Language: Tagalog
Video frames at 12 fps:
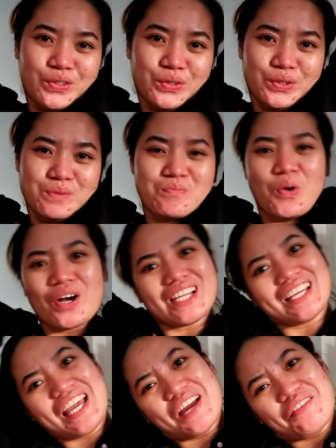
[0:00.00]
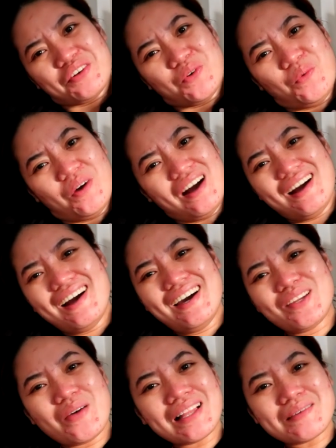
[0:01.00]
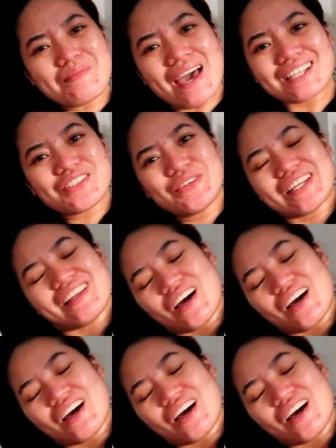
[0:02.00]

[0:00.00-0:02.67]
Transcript: Good morning everyone! Welcome back to